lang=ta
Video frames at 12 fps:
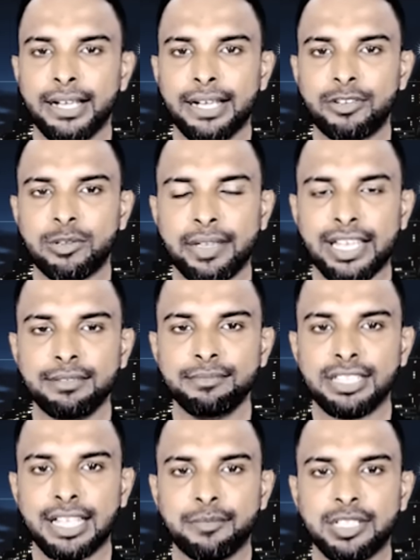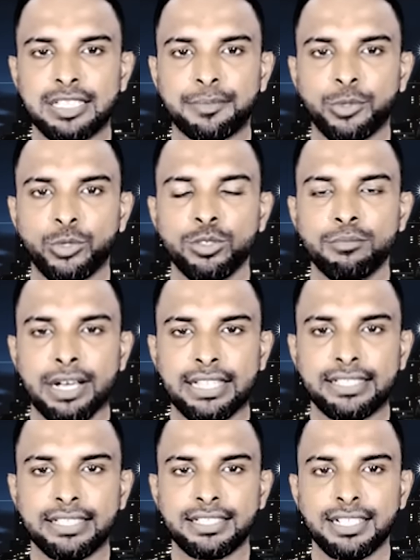அவர் மேலும் தெரிவித்த போது
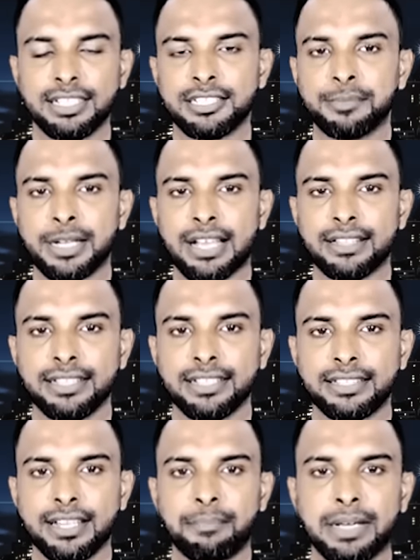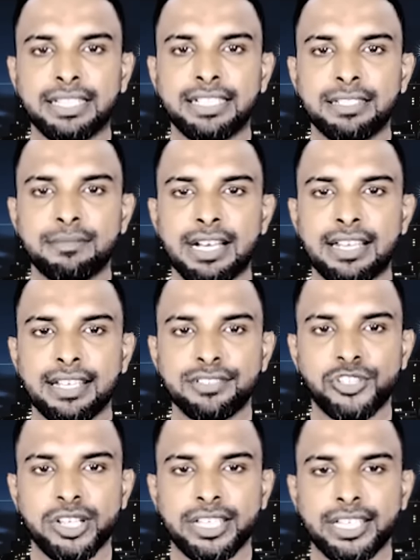மத்திய கிழக்கு பிராந்தியத்தில் பதட்டமான
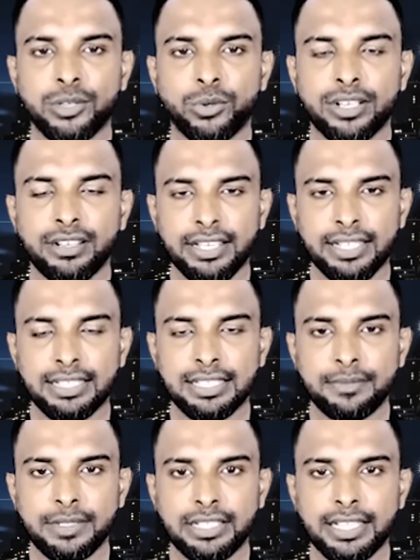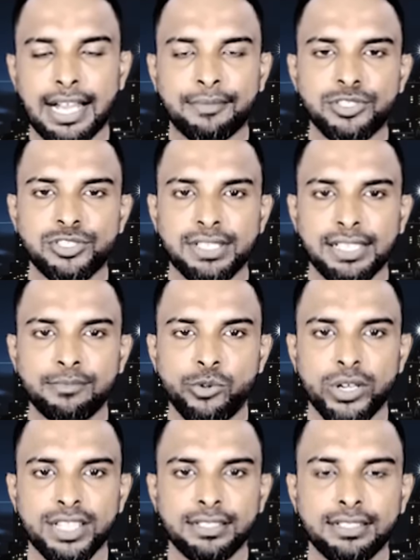எச்சரிக்கையுடன் இருக்க வேண்டிய அவசியம்
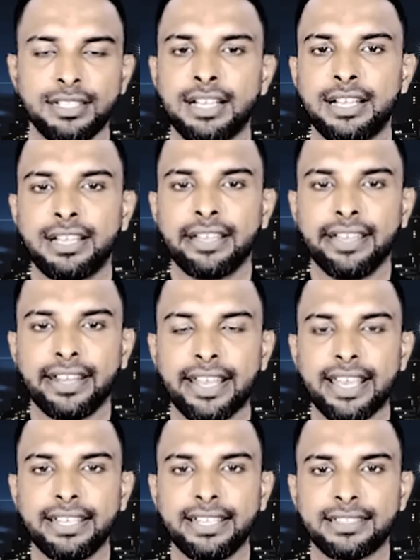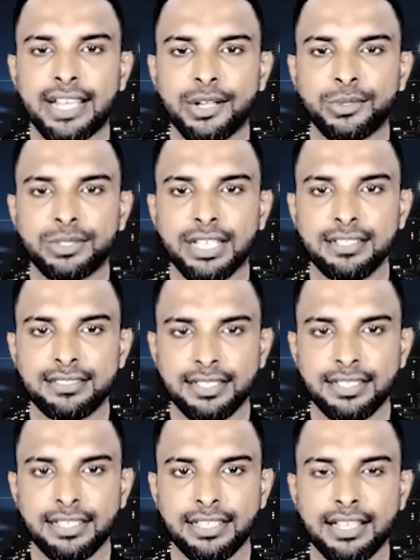உள்ளது ஈரானிய தாக்குதல்
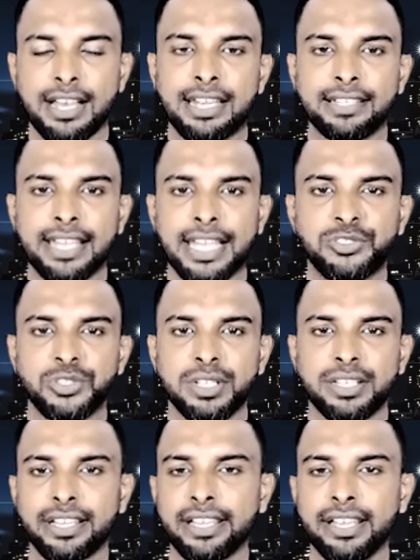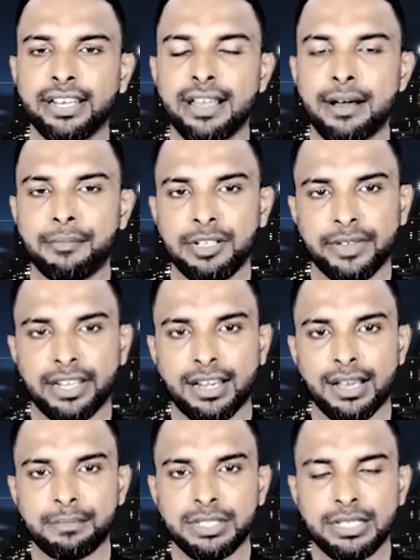சிறிய அல்லது எச்சரிக்கை இல்லாமல்
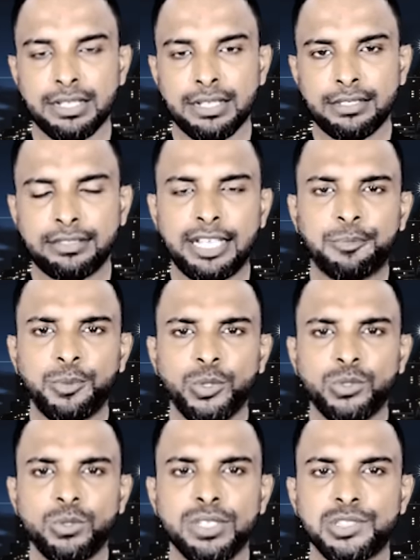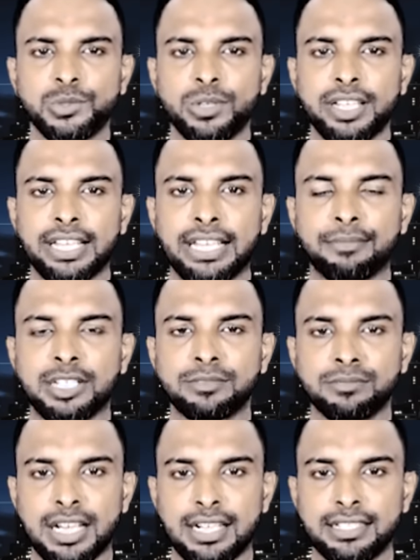வரலாம் தற்போதுள்ள சூழ்நிலையில்
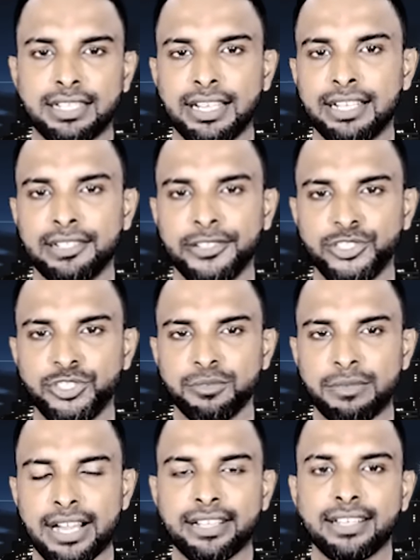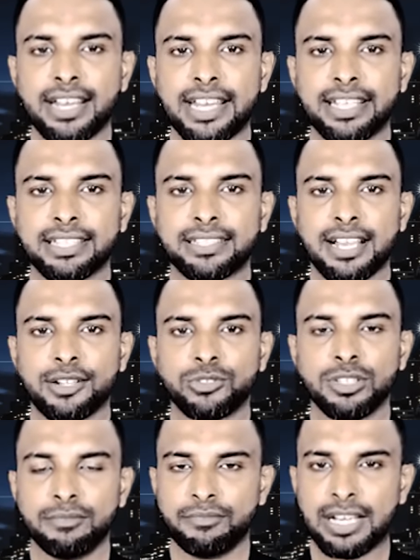வரும் நாட்களில் நிச்சயமாக ஈரானிய
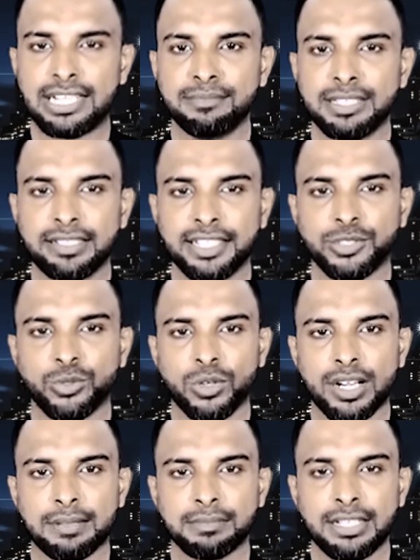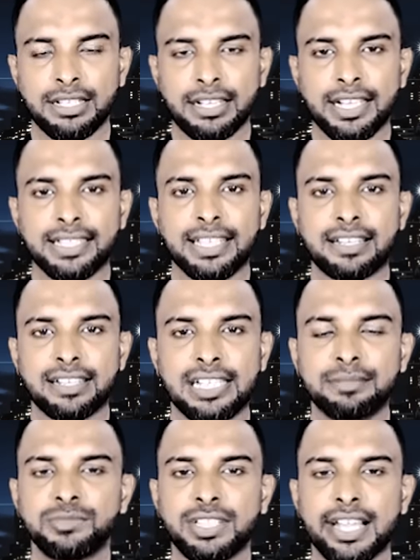தாக்குதல் வரும் என்றே கூறலாம் அதற்கு
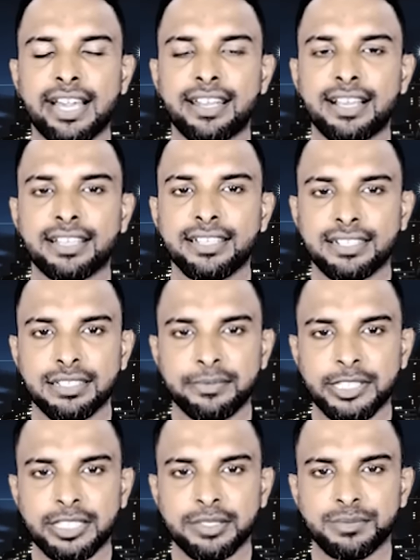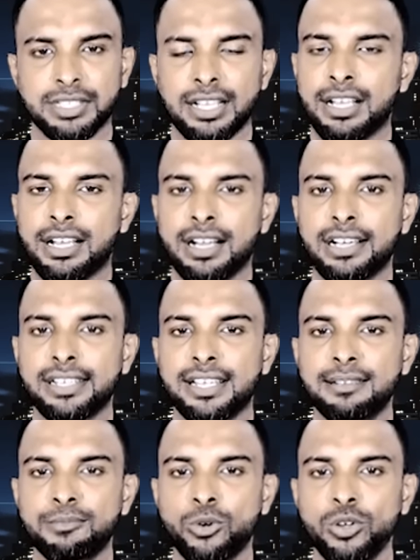நாம் தயாராக இருக்க வேண்டும்
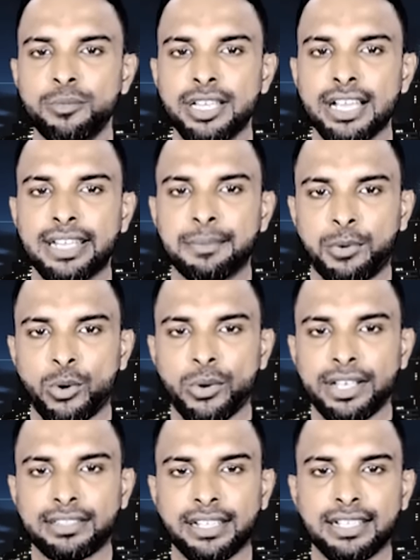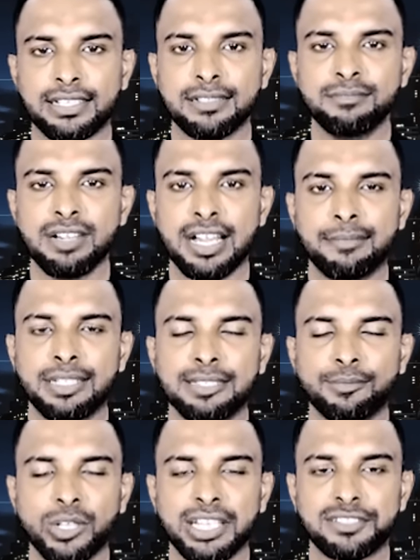ஆனால் முழுமையான போரை தடுக்கும்
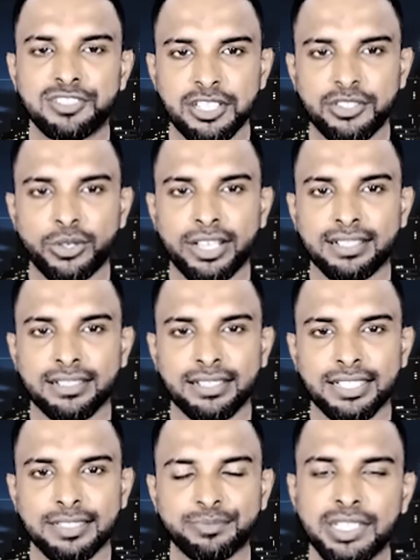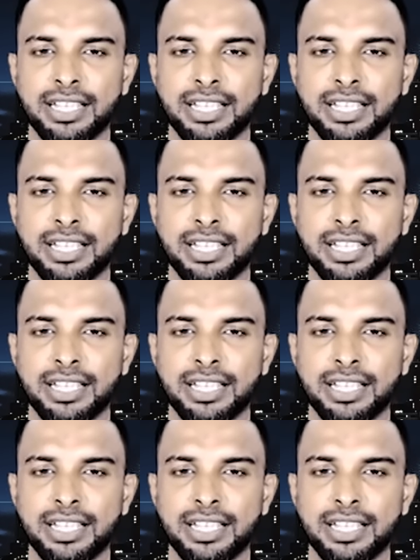எமது முயற்சி தொடர்கின்றது